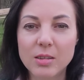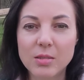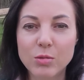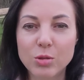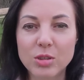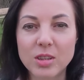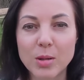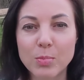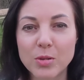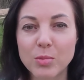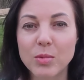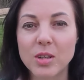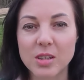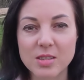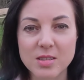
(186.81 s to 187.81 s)
вот,
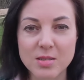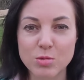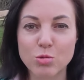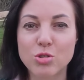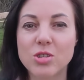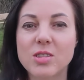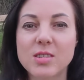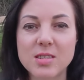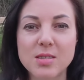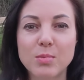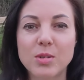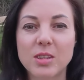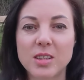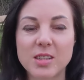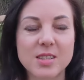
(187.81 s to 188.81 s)
например, если случится
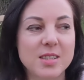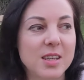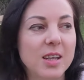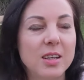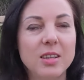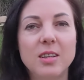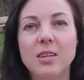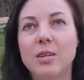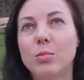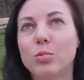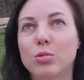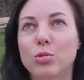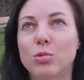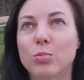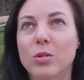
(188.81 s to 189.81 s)
землетрясение и
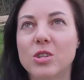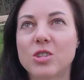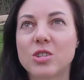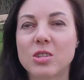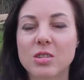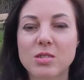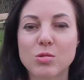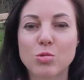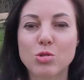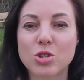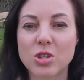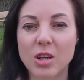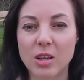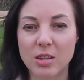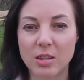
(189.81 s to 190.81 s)
будут большие
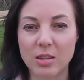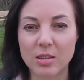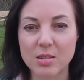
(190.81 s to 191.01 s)
разрушения,